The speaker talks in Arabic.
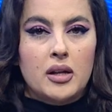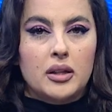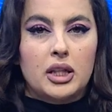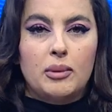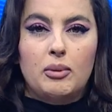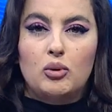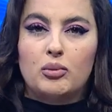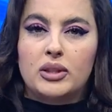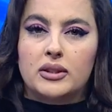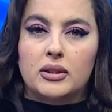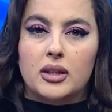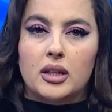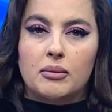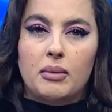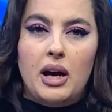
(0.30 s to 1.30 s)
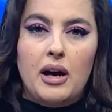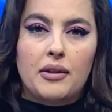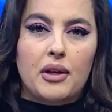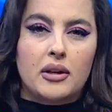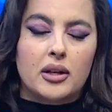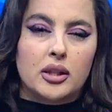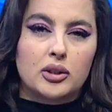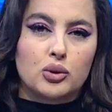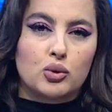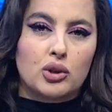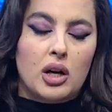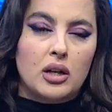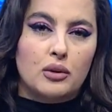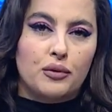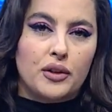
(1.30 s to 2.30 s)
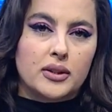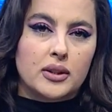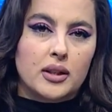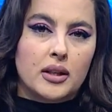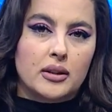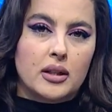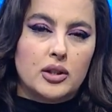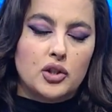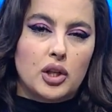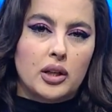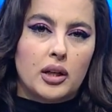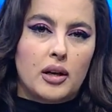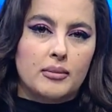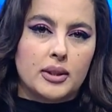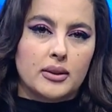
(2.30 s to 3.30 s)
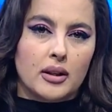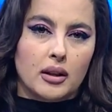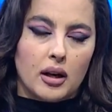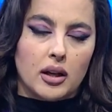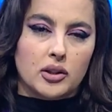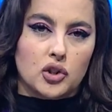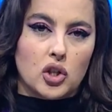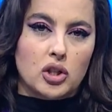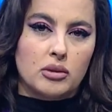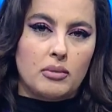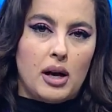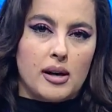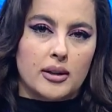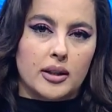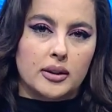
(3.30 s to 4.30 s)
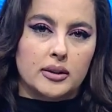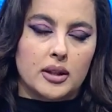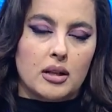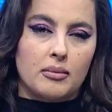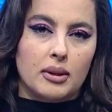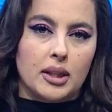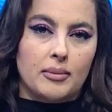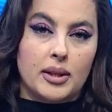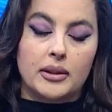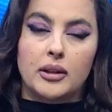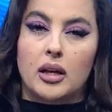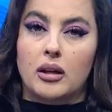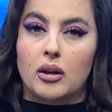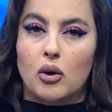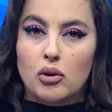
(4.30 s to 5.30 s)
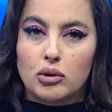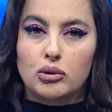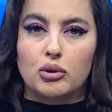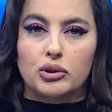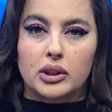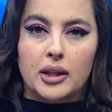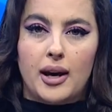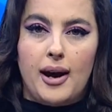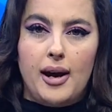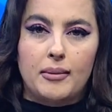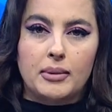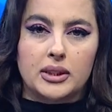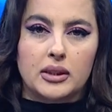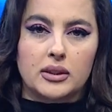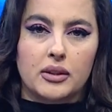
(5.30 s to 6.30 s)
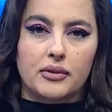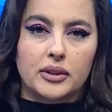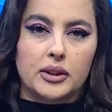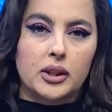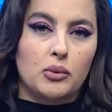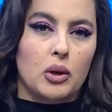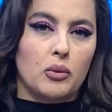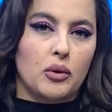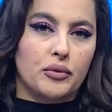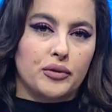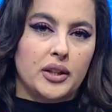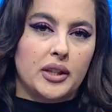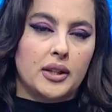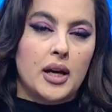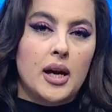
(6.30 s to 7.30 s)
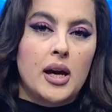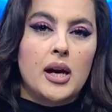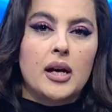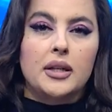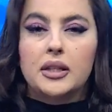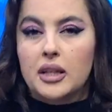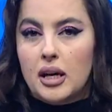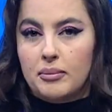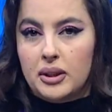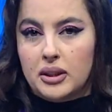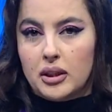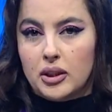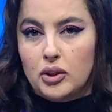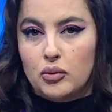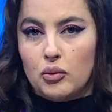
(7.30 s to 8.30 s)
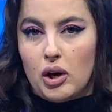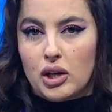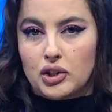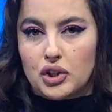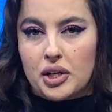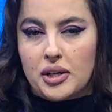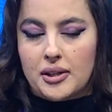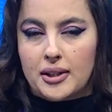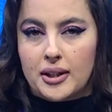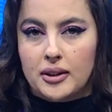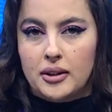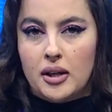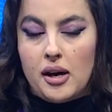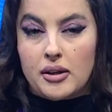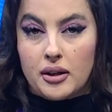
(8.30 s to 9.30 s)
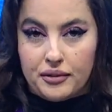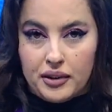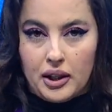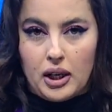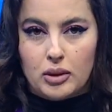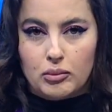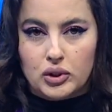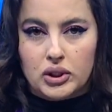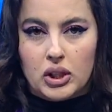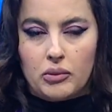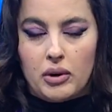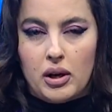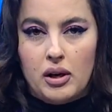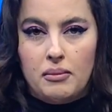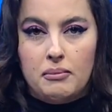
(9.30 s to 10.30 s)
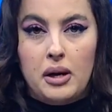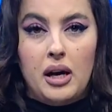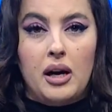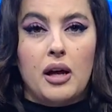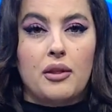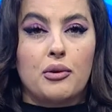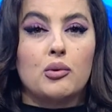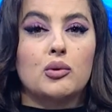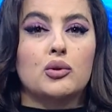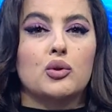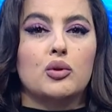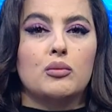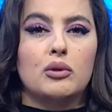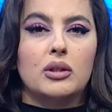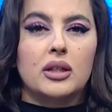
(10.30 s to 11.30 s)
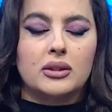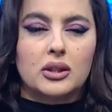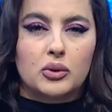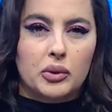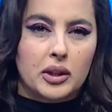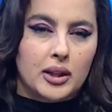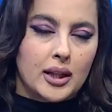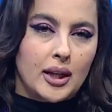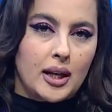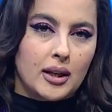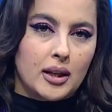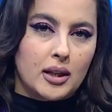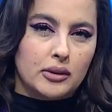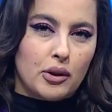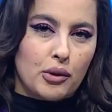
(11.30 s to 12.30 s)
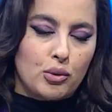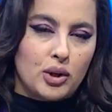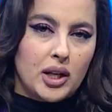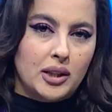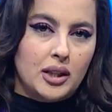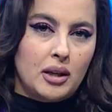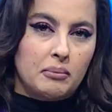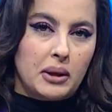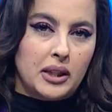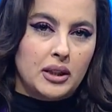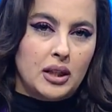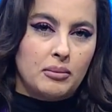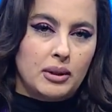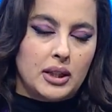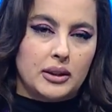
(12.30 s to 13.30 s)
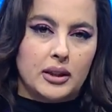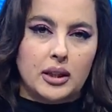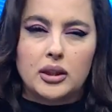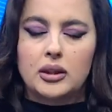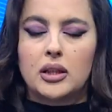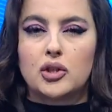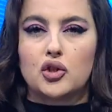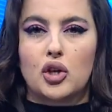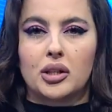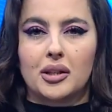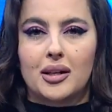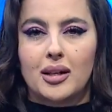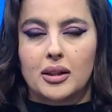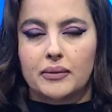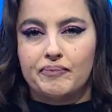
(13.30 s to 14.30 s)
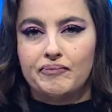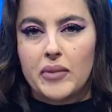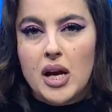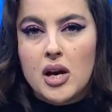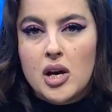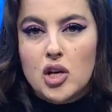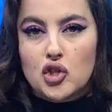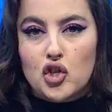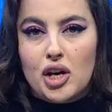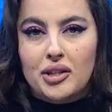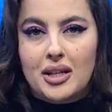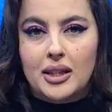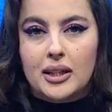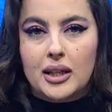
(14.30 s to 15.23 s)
دبلوماسيا بحث رئيس تحالف السيادة الشيخ خميس الخنجر مع رئيس البرلمان الأردني أحمد الصفدي ووفد نيابي وعشائري رفيع المستوى بحثوا سبل تطوير العلاقات الثنائية بين البلدين الشقيقين جاء ذلك